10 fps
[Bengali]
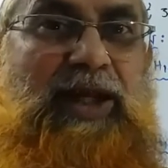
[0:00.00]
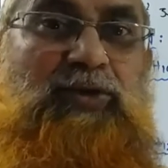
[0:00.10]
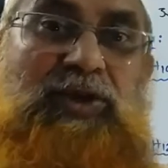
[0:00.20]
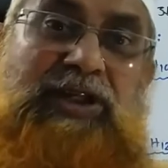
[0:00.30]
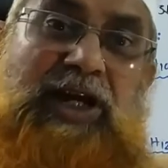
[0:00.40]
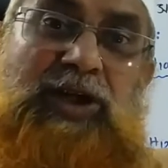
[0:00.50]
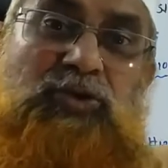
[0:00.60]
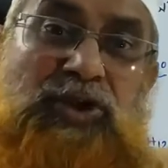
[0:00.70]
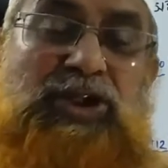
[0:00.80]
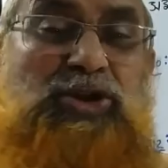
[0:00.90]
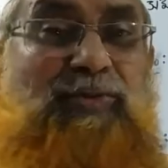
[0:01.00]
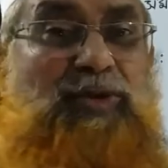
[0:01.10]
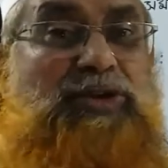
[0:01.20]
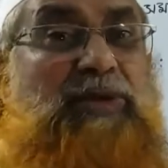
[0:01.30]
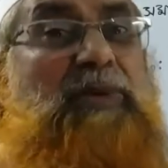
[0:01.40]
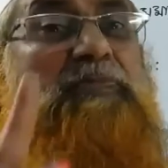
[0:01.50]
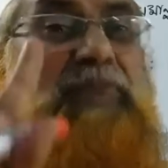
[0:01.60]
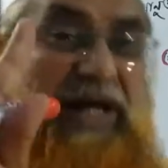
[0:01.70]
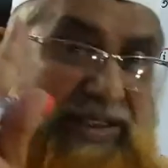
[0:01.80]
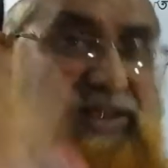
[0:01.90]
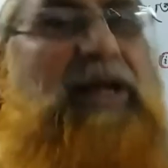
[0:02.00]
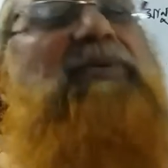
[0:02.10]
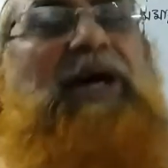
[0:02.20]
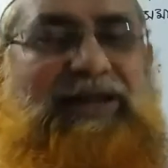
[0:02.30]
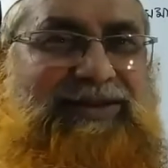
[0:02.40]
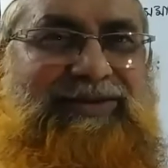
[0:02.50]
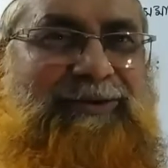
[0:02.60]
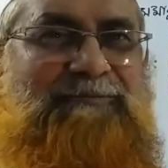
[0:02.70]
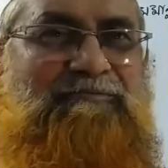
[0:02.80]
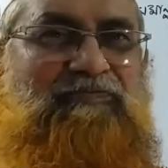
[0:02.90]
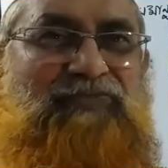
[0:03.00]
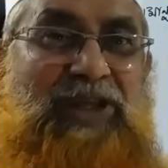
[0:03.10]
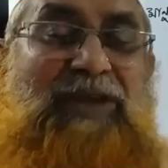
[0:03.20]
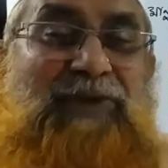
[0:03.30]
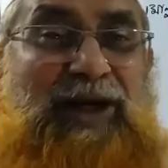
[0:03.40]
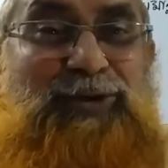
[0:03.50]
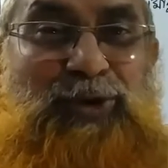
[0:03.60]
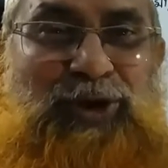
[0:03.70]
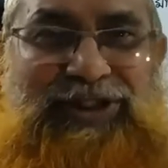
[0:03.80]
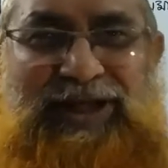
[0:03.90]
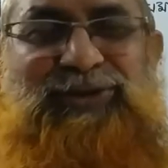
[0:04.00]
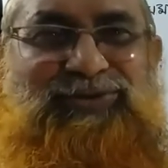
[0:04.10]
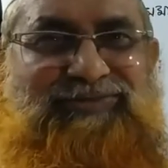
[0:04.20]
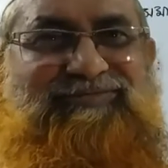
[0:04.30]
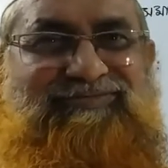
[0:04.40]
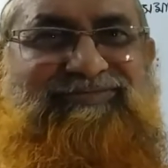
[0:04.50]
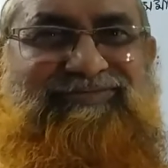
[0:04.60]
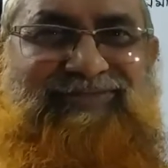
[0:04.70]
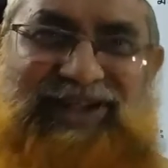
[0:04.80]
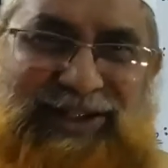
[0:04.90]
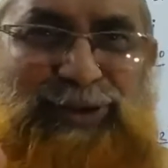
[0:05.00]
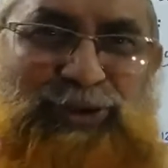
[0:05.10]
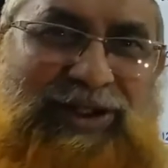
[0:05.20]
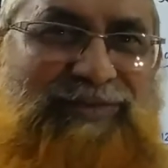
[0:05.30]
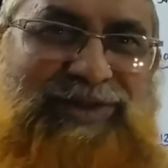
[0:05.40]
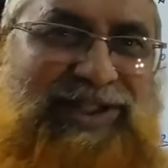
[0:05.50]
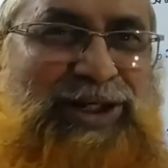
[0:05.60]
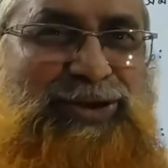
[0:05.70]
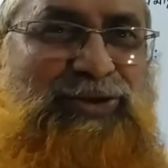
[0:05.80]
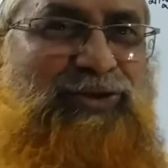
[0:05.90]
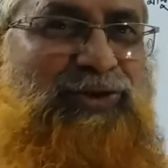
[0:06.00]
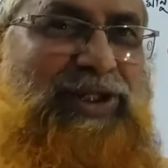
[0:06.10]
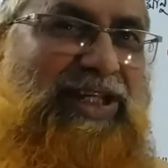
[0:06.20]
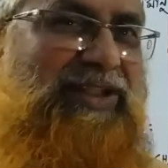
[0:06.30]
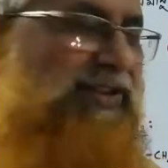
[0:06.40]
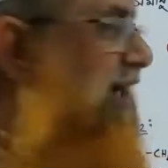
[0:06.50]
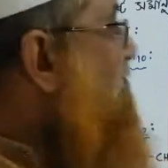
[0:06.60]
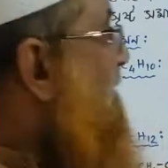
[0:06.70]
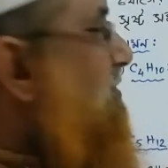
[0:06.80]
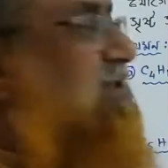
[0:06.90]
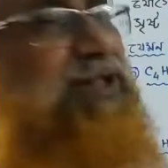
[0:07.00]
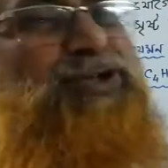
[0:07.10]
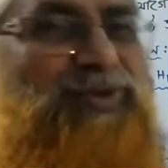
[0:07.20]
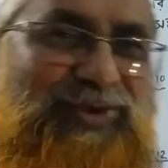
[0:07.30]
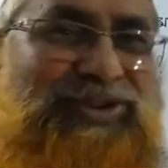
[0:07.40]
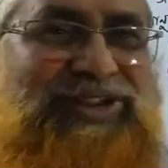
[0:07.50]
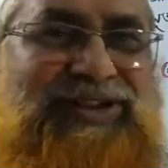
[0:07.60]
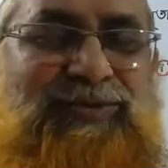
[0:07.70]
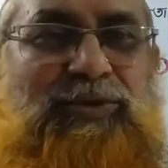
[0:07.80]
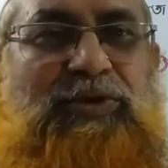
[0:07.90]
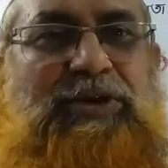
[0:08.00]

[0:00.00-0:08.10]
এখন এই গাঠনিক সমনতা আবার পাঁচটা ভাগ এই ভাগগুলো কেন এটা একটু আগে বিশ্লেষণ করি তারপর আমি চেন সমনতায় যাব